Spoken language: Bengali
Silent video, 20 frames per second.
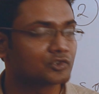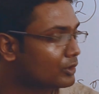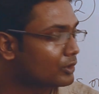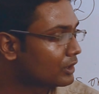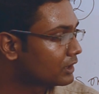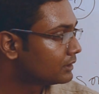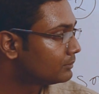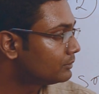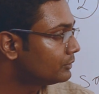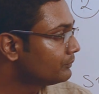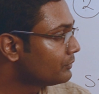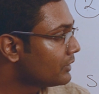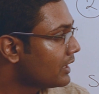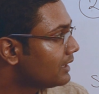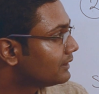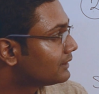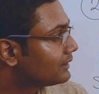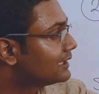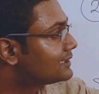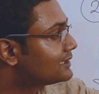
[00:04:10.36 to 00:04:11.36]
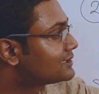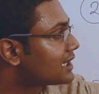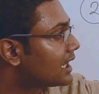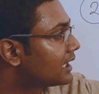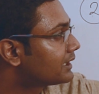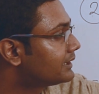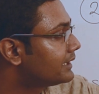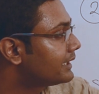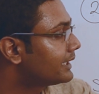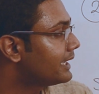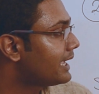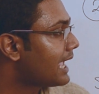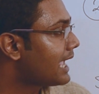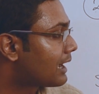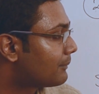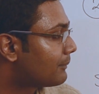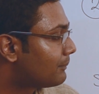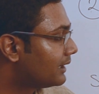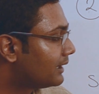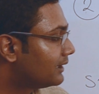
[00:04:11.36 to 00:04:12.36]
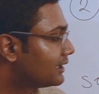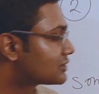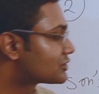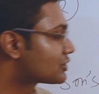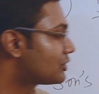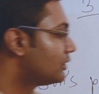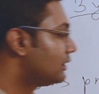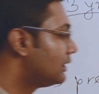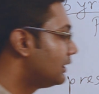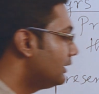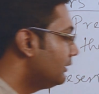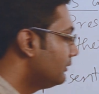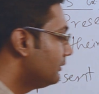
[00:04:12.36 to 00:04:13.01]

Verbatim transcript: করে দেবো তাহলে চার থেকে এক মাইনাস করলে